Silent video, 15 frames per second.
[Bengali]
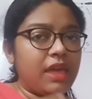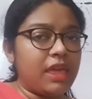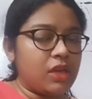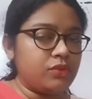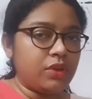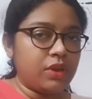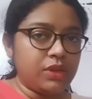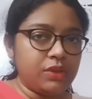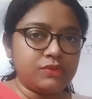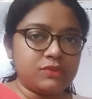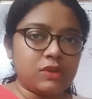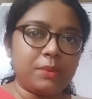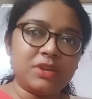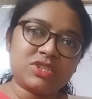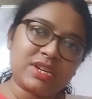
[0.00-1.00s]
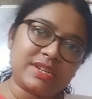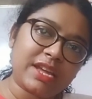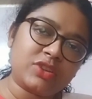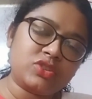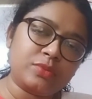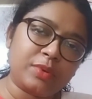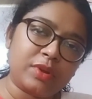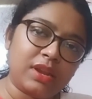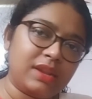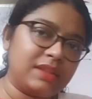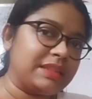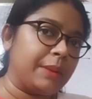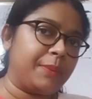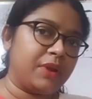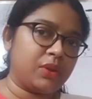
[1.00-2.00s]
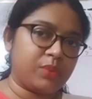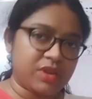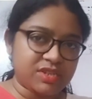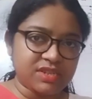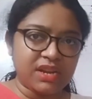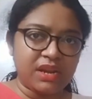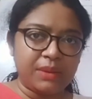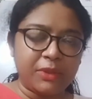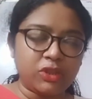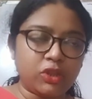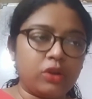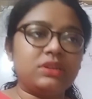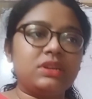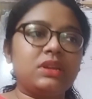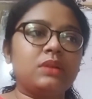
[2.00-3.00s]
এগুলো ইউজ হবে সেটা একটু বলে নিই তারপরে কোয়েশ্চেনের মেথডটা